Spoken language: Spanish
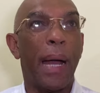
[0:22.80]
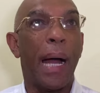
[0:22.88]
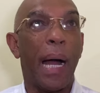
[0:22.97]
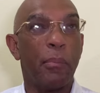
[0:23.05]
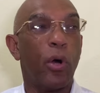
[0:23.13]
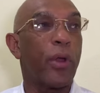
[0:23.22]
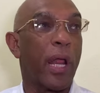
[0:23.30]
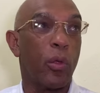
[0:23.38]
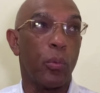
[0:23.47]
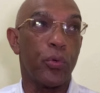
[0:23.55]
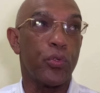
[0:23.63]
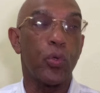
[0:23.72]
Ha mejorado
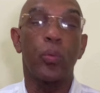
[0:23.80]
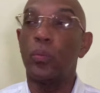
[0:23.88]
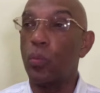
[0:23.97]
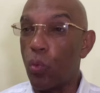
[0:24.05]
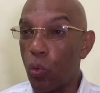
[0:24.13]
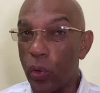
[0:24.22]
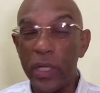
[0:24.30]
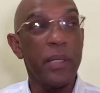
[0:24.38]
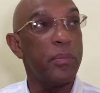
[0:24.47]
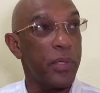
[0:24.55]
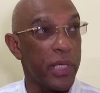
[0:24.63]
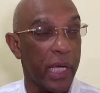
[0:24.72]
mucho, muy
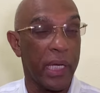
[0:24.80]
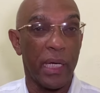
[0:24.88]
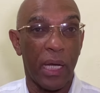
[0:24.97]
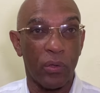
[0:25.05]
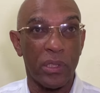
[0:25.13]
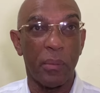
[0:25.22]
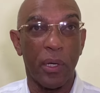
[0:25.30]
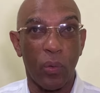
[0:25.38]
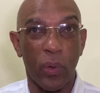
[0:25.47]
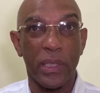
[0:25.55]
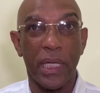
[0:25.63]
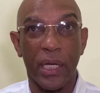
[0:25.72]
bien. La última
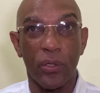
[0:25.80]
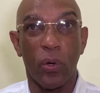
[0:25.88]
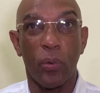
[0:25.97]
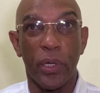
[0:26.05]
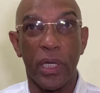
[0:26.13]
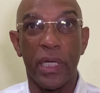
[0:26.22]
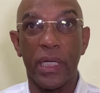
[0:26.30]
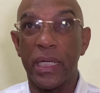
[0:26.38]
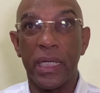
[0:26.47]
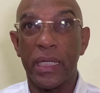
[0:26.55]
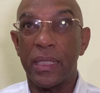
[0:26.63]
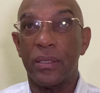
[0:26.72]
encuesta que yo vi,
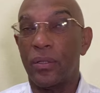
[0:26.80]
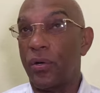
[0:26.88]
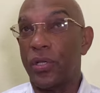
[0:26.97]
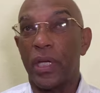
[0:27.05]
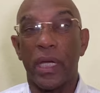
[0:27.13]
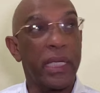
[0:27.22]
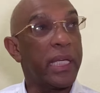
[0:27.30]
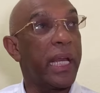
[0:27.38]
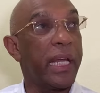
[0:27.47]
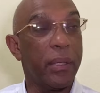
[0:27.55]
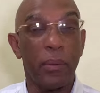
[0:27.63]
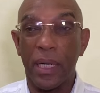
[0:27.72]
oye,
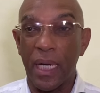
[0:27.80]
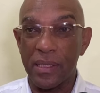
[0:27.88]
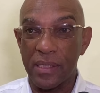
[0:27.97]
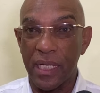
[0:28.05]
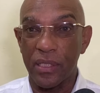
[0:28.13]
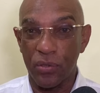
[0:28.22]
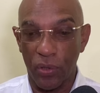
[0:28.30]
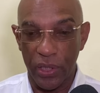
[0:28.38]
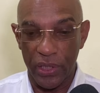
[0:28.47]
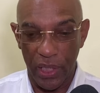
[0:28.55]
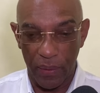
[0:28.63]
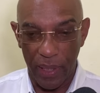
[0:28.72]
increíble el ascenso que
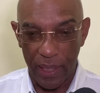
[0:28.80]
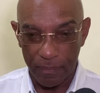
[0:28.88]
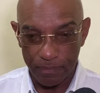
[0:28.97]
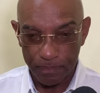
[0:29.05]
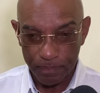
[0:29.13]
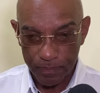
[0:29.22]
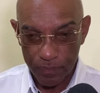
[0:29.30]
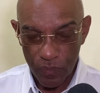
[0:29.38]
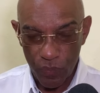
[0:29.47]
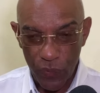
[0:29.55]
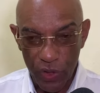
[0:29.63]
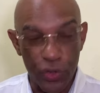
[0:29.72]
lleva
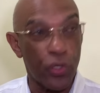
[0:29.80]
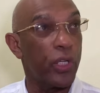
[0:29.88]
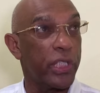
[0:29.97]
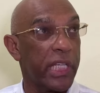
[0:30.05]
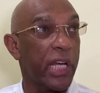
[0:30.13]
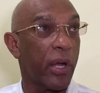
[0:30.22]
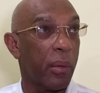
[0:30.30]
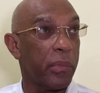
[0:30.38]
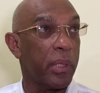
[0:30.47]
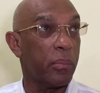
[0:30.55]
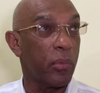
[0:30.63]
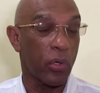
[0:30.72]
Cholitín ahora mismo.